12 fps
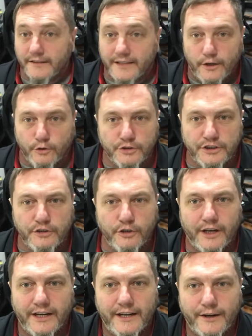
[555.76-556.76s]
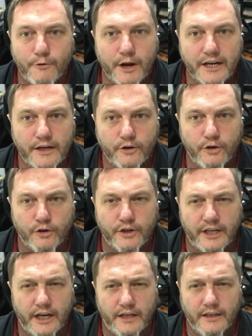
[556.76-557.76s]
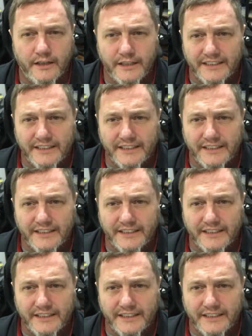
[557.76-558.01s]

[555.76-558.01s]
Traducido al lenguaje coloquial,